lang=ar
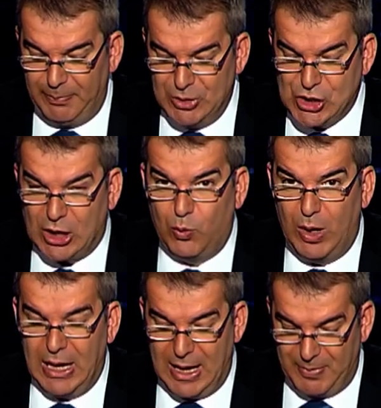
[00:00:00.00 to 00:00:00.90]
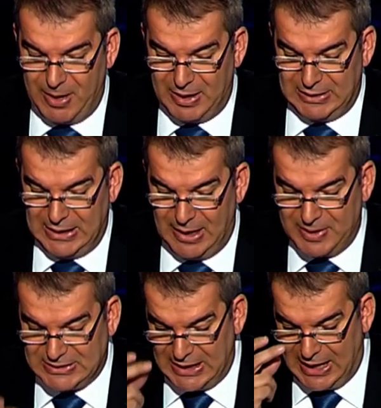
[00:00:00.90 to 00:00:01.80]
بشكوى أمام
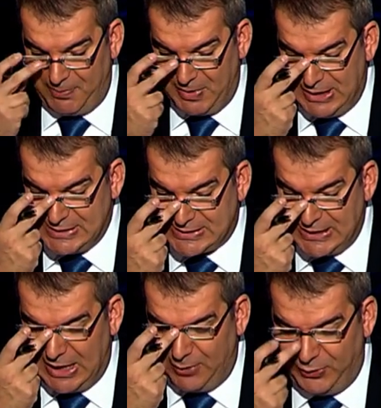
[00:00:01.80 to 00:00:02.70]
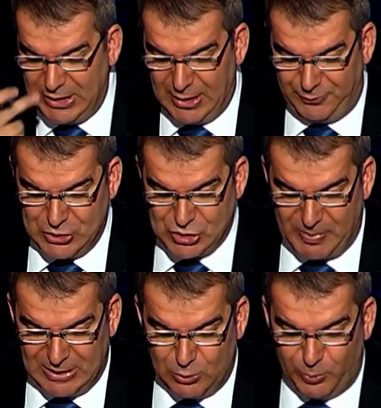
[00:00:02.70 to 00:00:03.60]
النيابة العامة الاستئنافية في
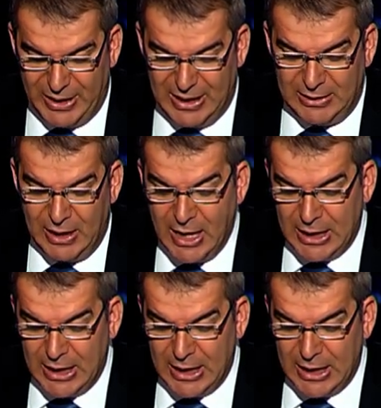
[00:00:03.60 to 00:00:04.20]
جبل لبنان